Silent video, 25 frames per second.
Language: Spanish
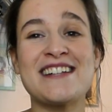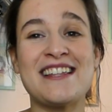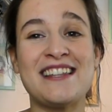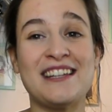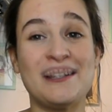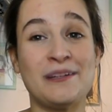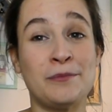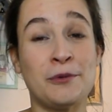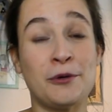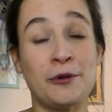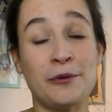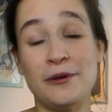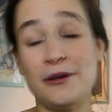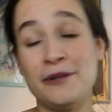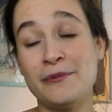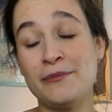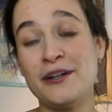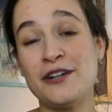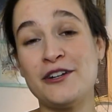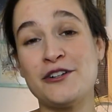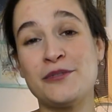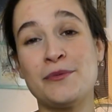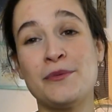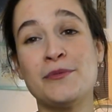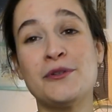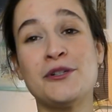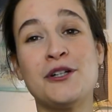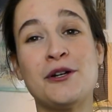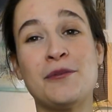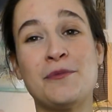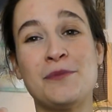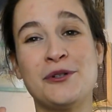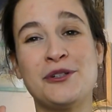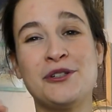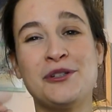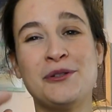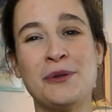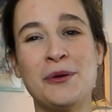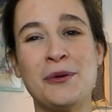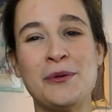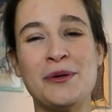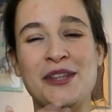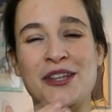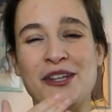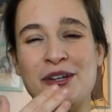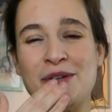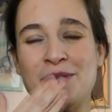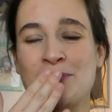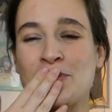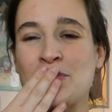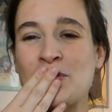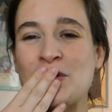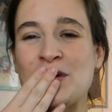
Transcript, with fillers: gracias por verme y nos vemos en el próximo vídeo.